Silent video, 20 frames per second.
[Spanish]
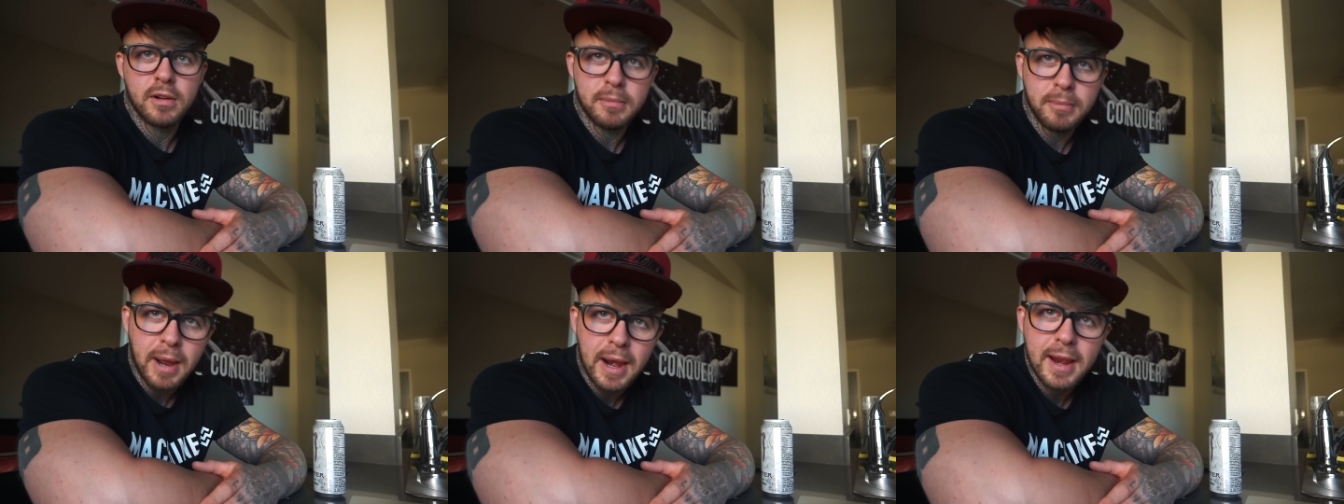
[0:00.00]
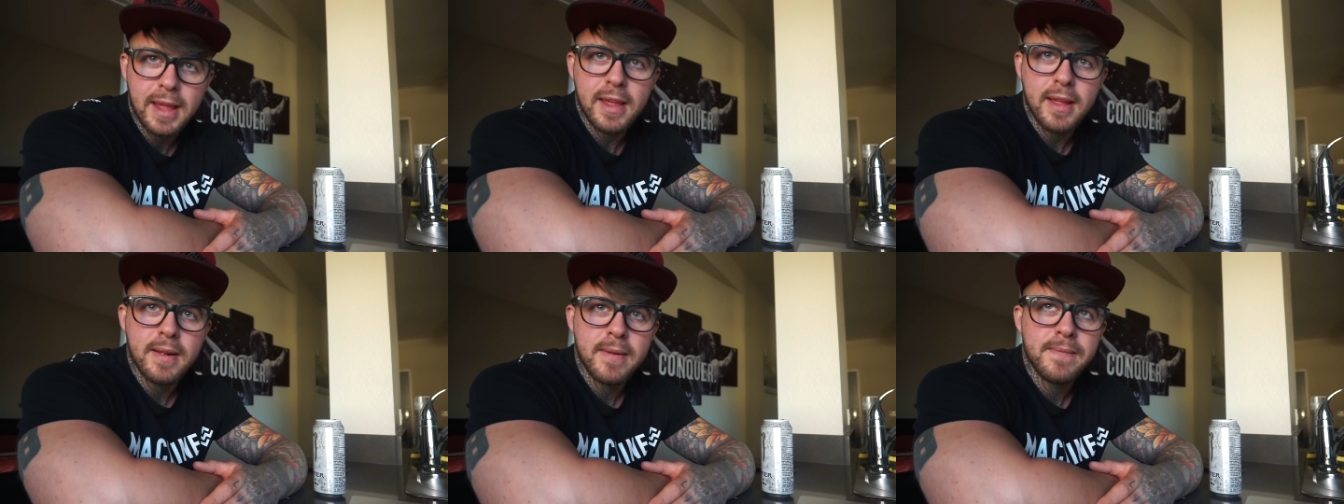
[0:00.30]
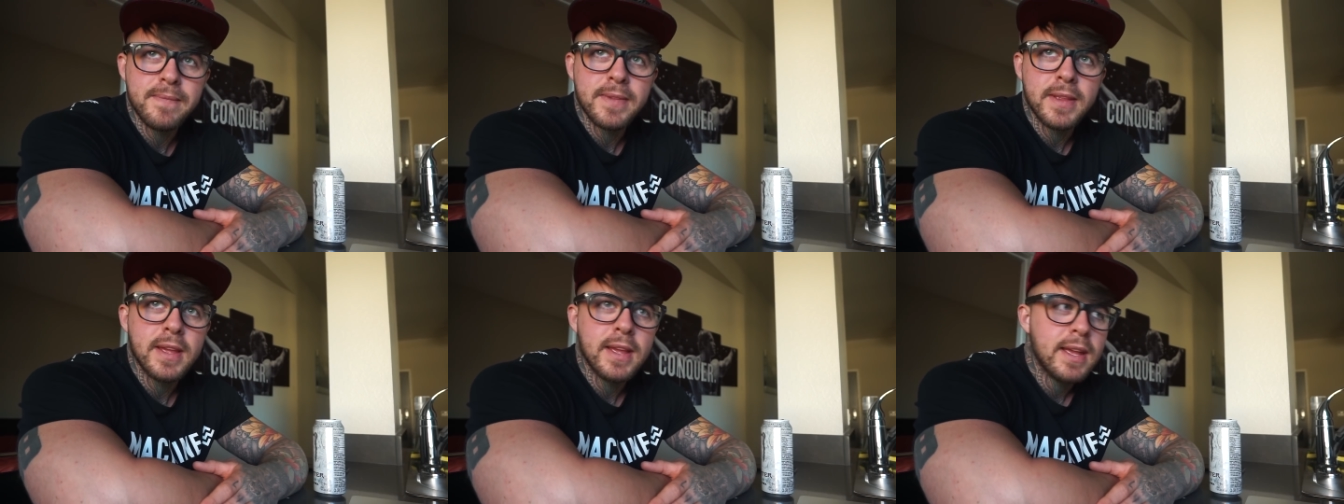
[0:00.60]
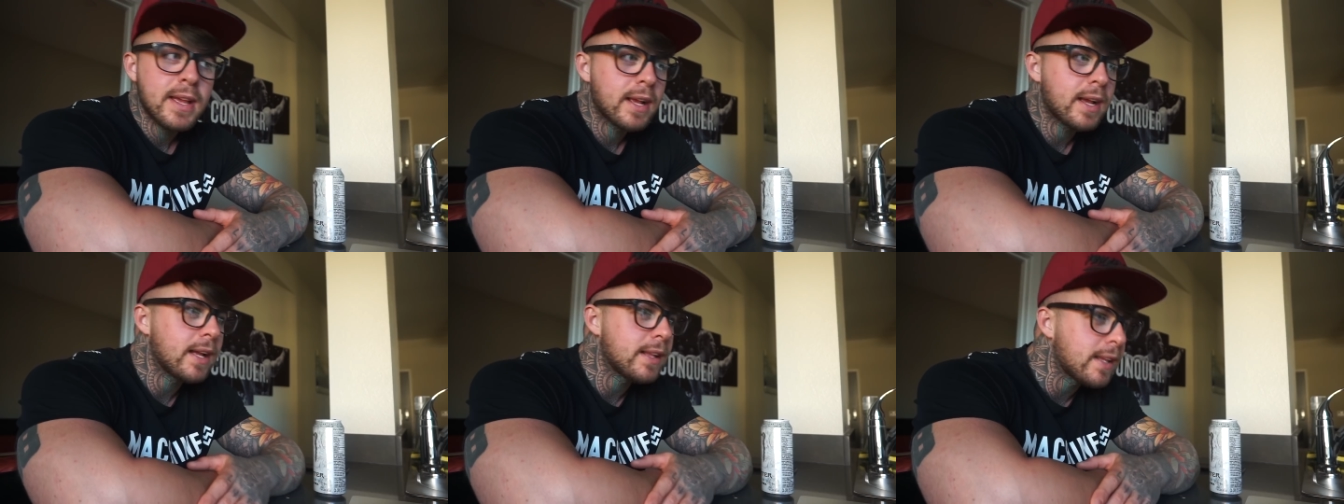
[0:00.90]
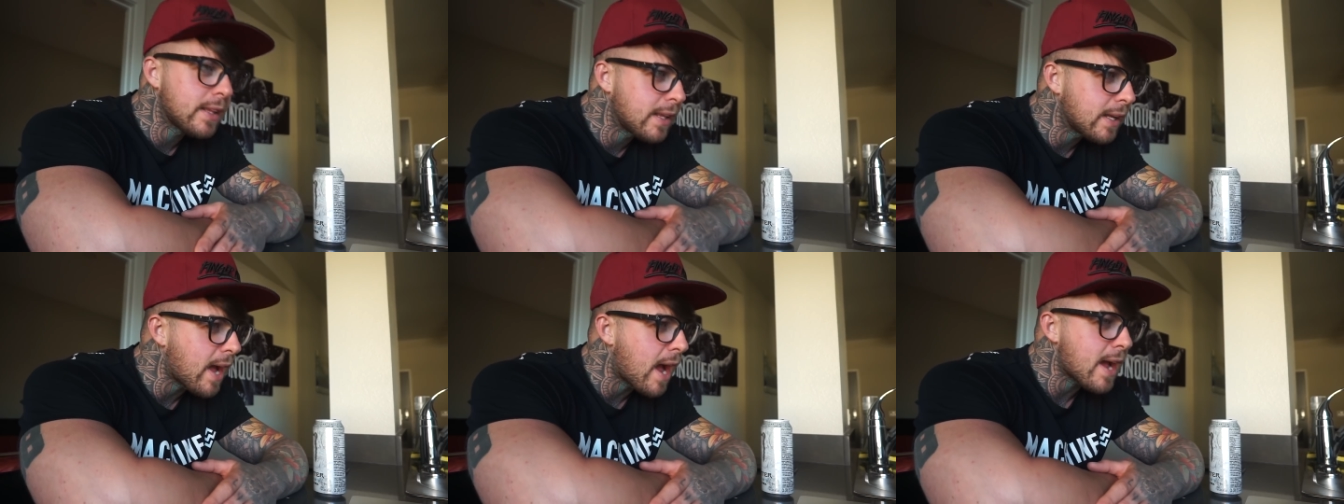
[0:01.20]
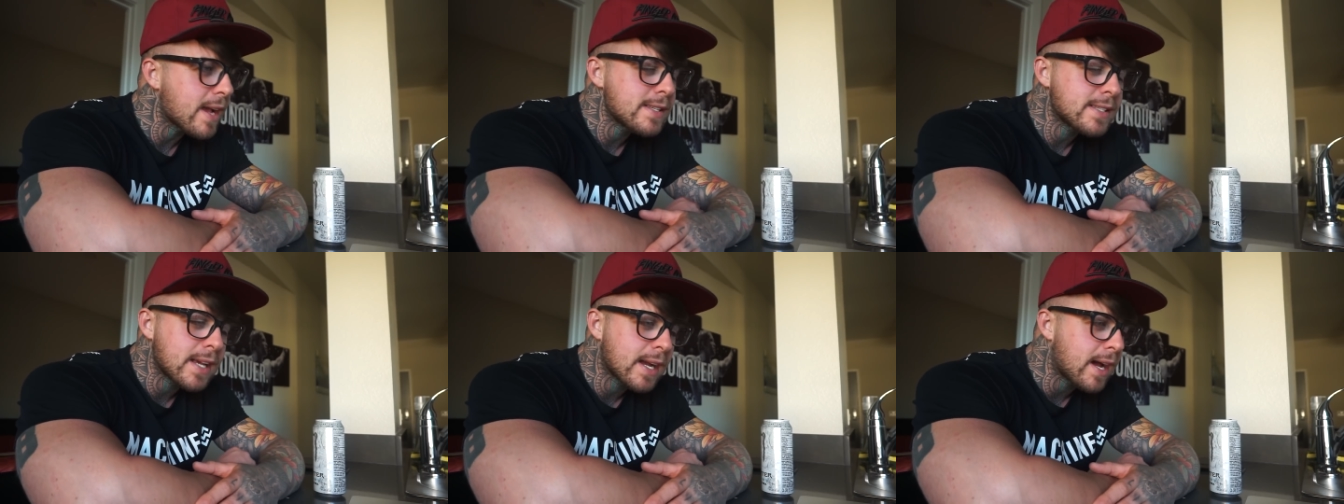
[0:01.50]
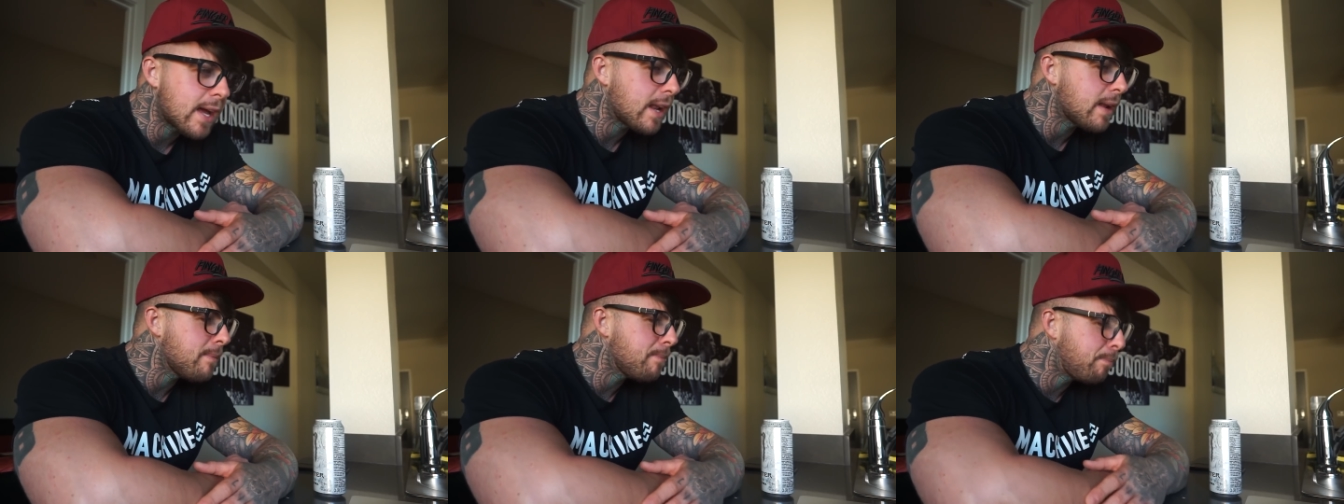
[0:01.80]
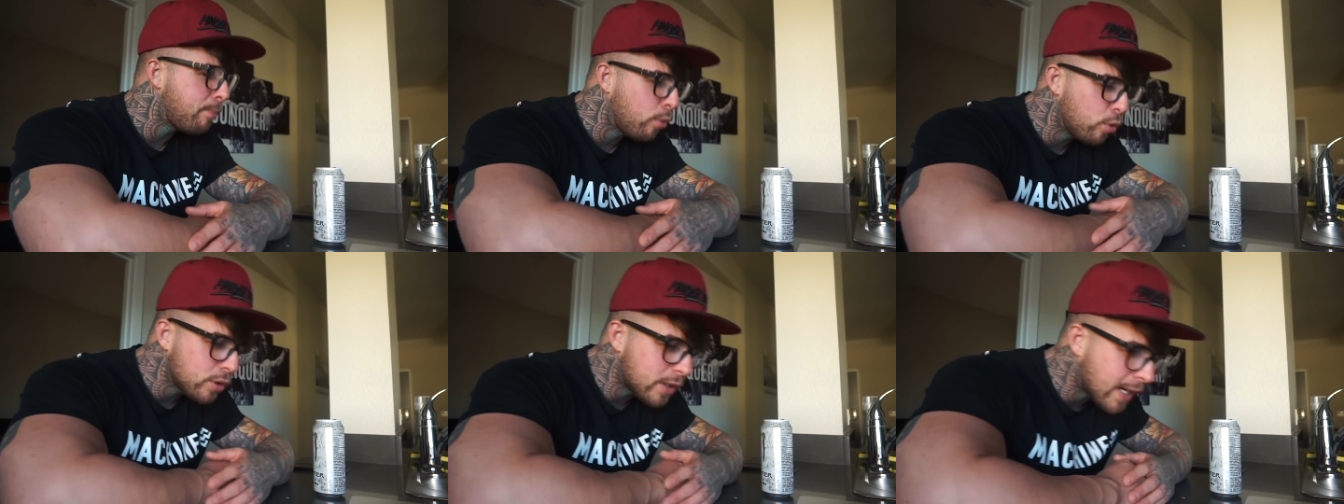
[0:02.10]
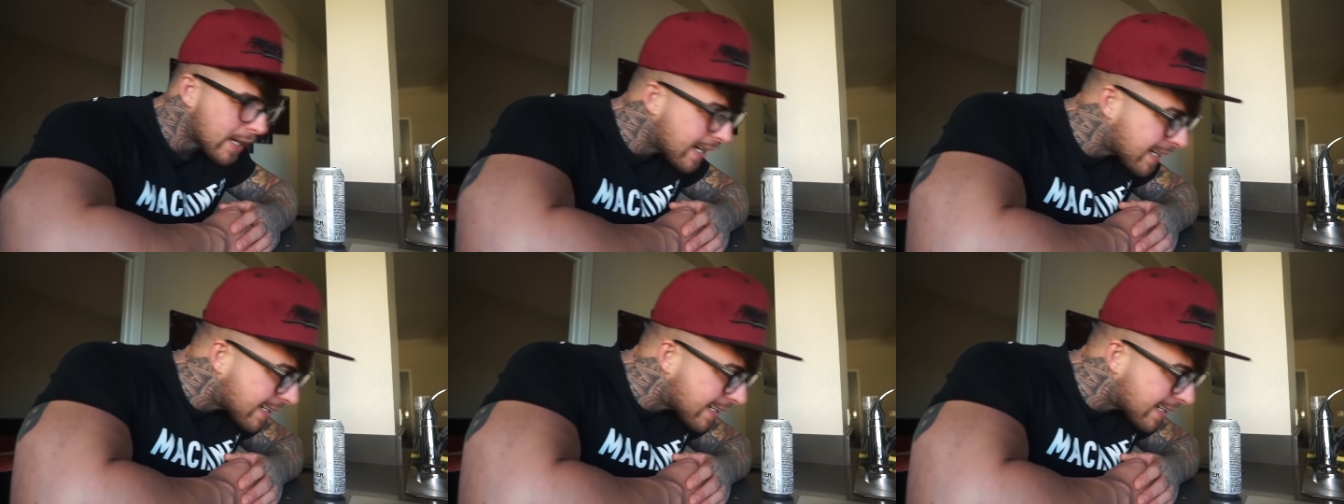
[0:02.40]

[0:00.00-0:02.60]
¿Vale? Que te tengan que sacar en puta